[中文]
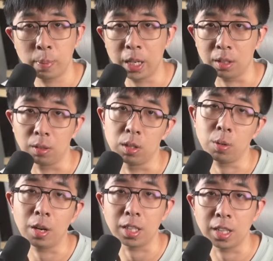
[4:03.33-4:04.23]
备里头的这
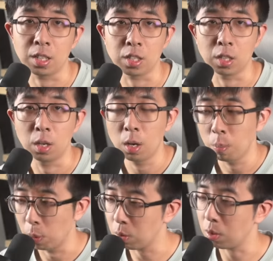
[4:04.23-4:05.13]
块锂电池，
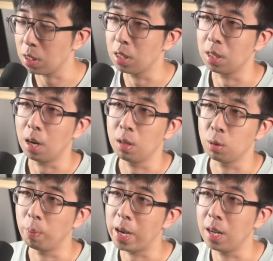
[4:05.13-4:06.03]
某种意义上
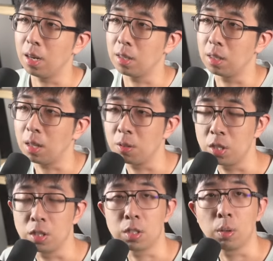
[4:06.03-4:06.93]
就扮演了这个倒计
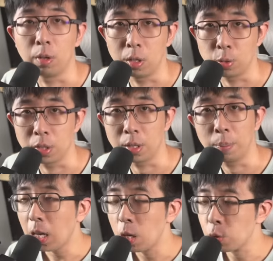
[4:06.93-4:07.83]
时齿轮的角色。
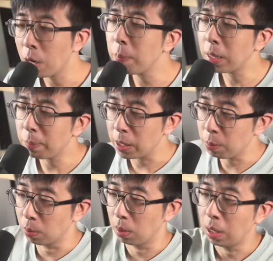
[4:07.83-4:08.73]
虽然没那么离
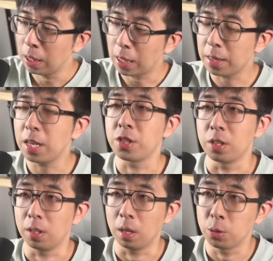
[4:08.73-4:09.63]
谱，但电
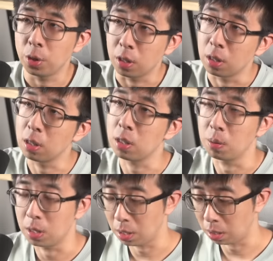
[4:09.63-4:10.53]
池呢，确实是手
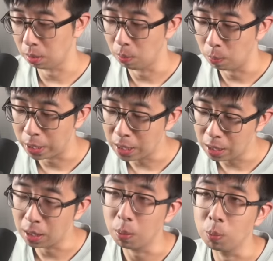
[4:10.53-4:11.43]
机上的唯
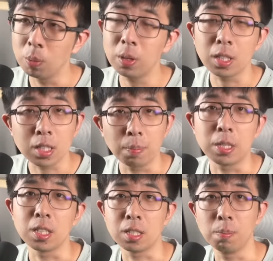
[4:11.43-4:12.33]
一一个无论你怎么
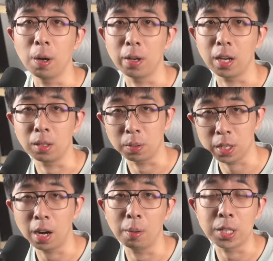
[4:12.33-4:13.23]
精心保养，都依
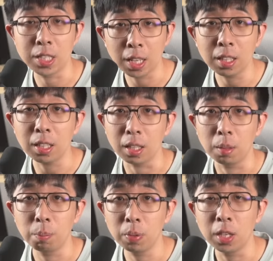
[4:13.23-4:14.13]
然会坚定的、
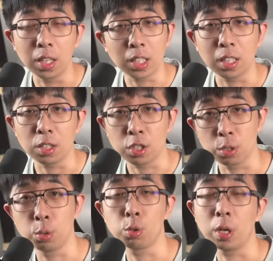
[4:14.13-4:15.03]
不可逆的
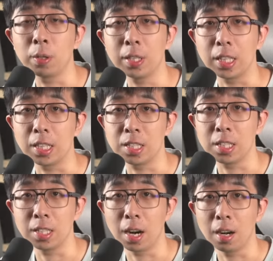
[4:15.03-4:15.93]
持续衰退的一个
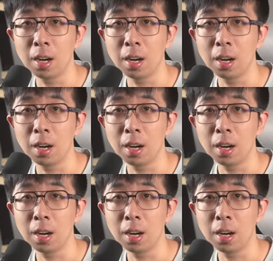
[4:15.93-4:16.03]
器件。